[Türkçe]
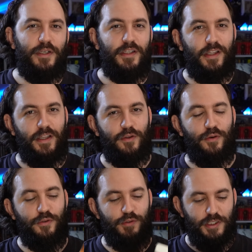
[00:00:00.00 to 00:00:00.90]
birlikte de
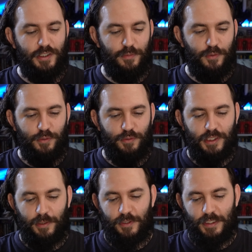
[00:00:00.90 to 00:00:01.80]
dördüncü kitabı oldu
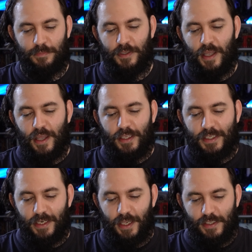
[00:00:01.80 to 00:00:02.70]
diyebilirim.
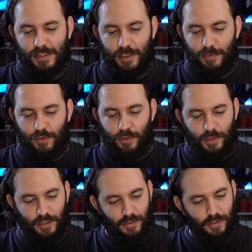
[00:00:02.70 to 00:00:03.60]
Yine eski bir
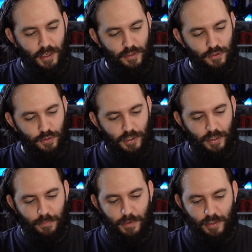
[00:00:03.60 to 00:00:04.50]
roman. Yani
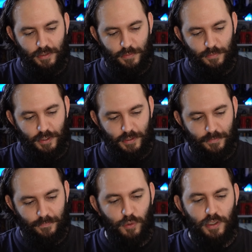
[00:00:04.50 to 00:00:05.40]
şöyle baktığımda...
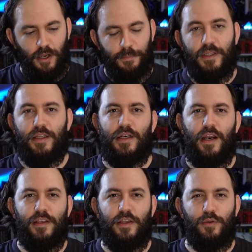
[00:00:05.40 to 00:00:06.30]
Bu arada Aptallar
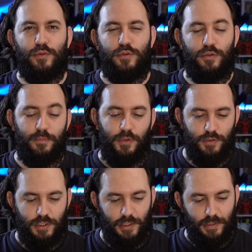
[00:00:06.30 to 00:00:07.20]
Erken Ölürdü. Bir
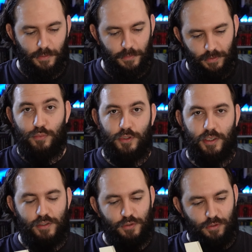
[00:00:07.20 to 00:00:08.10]
önceki kitap. Burada
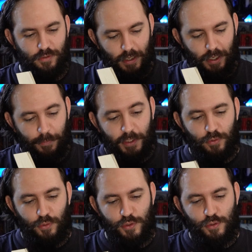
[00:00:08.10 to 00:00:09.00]
yazıyor. Ee,
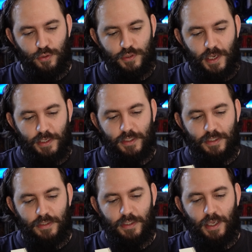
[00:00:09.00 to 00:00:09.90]
1990
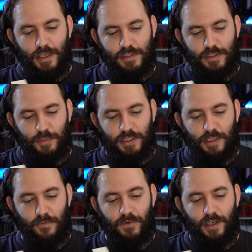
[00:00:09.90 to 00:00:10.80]
yılında yazdığı bir
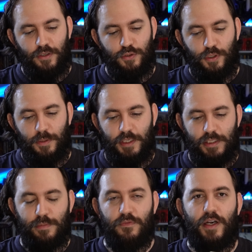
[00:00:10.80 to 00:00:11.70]
kitap. Fakat şöyle bir
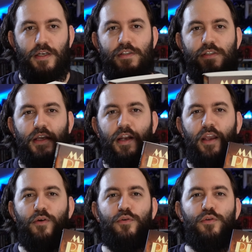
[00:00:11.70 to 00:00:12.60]
ismi var.
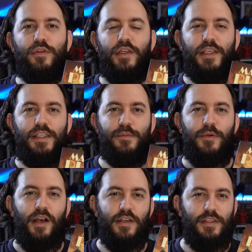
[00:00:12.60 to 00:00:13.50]
Saray Oyunları
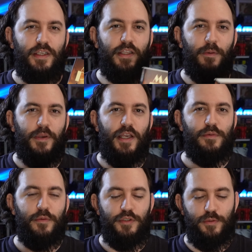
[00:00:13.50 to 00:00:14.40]
ismiyle aslında kitap
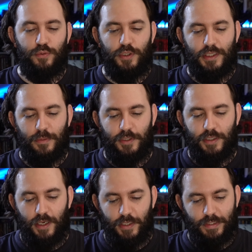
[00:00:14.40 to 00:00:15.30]
yazmamış. Bu
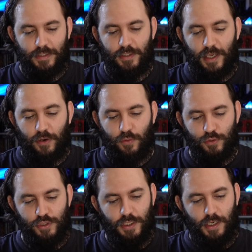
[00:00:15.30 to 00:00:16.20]
kitabın adı yani
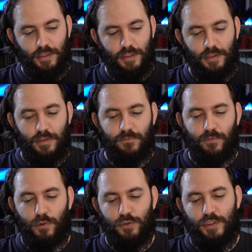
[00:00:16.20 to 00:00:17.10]
orijinal adı The
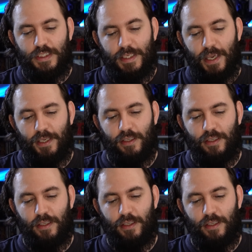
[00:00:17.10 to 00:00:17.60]
Fourth K